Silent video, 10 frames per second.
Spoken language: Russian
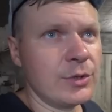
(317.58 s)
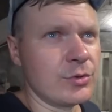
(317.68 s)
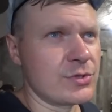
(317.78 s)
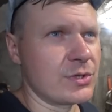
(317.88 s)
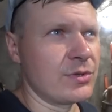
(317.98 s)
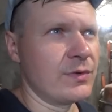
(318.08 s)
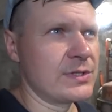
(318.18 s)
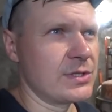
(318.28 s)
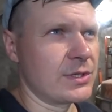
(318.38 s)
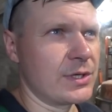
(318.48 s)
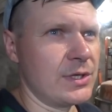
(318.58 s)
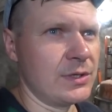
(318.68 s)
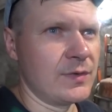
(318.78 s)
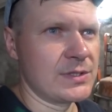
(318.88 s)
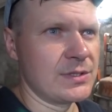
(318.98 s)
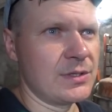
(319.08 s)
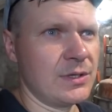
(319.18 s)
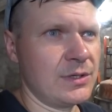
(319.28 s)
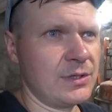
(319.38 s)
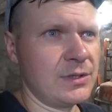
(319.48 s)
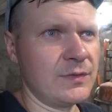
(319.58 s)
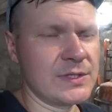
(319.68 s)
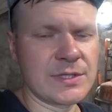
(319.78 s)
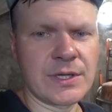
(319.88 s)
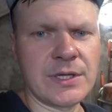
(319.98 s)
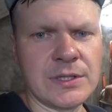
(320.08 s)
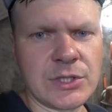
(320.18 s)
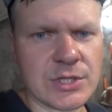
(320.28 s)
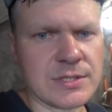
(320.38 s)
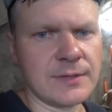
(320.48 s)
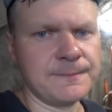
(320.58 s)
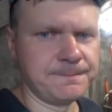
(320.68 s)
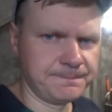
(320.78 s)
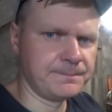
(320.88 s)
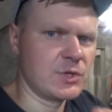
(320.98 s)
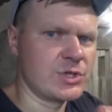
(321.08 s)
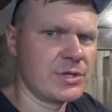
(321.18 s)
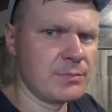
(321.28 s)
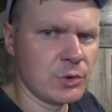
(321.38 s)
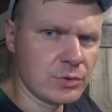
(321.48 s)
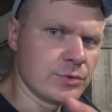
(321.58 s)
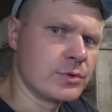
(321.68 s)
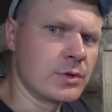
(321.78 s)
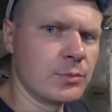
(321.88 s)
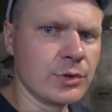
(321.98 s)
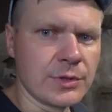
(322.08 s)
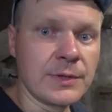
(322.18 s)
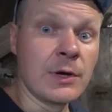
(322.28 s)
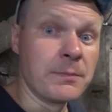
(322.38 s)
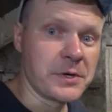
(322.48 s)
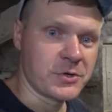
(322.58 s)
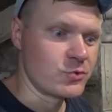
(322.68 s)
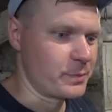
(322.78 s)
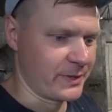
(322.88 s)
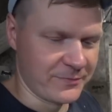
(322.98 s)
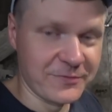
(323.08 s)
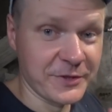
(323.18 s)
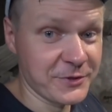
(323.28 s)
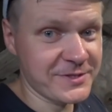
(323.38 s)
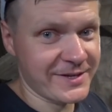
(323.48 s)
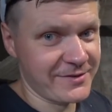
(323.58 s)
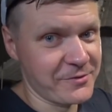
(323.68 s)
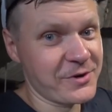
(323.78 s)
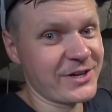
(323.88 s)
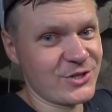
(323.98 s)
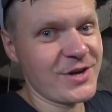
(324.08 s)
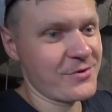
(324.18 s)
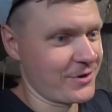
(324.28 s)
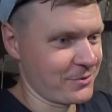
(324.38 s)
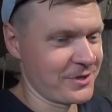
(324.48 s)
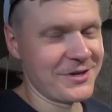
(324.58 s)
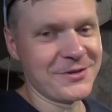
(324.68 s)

То есть это 20 какие, 20, 20 какие-то числа. Ждите мед, он скоро будет. Я вам покажу прям видос, как его качаю, как он